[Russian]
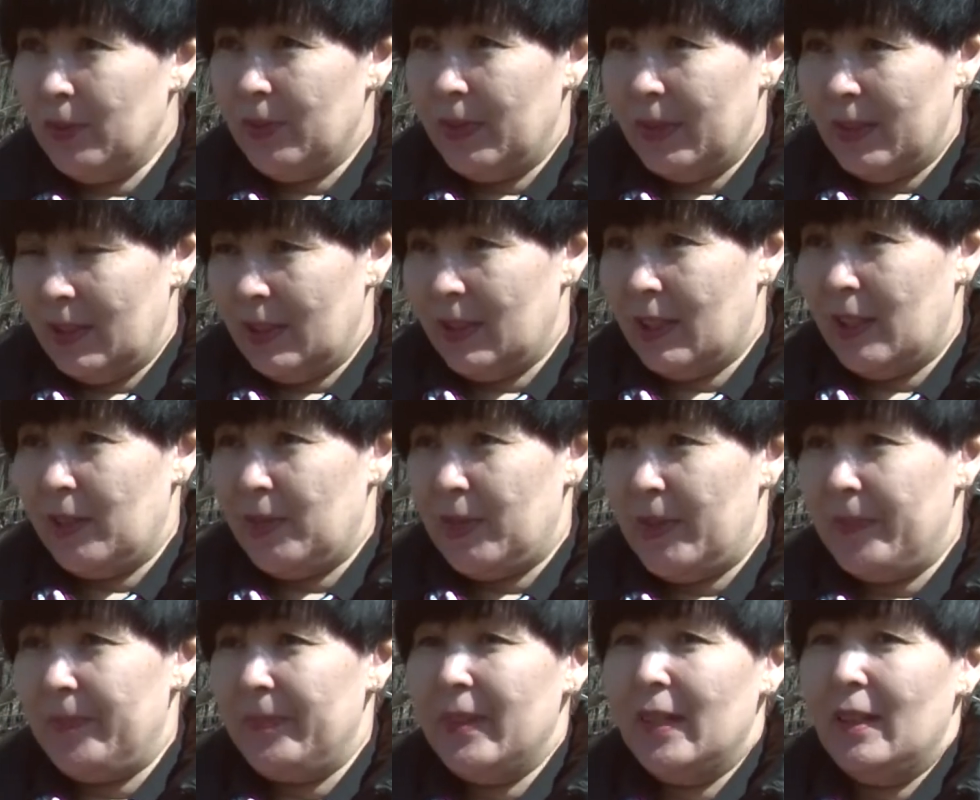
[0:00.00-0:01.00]

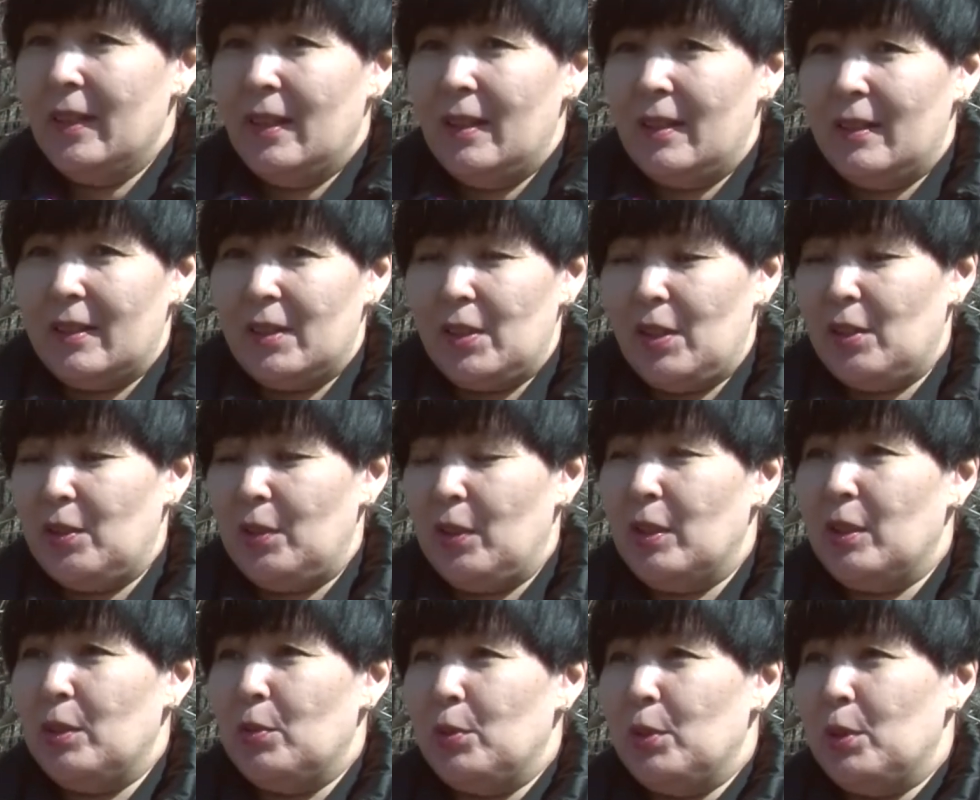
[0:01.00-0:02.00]
фотографий. Э, к счастью,
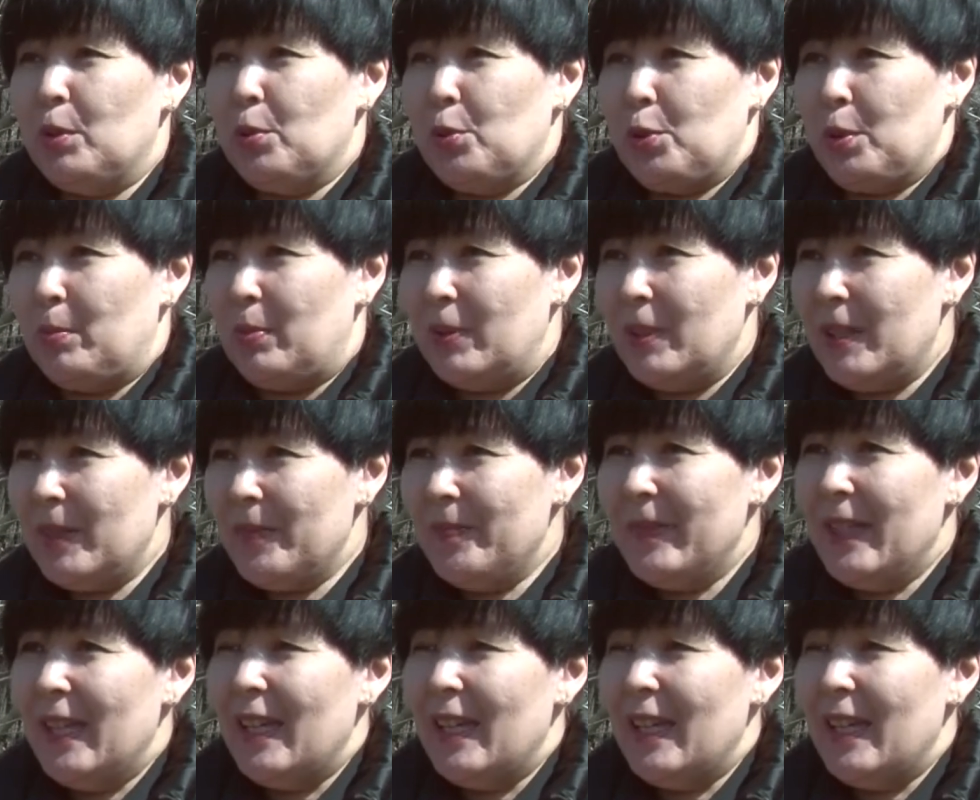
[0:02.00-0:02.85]
они у них уже были.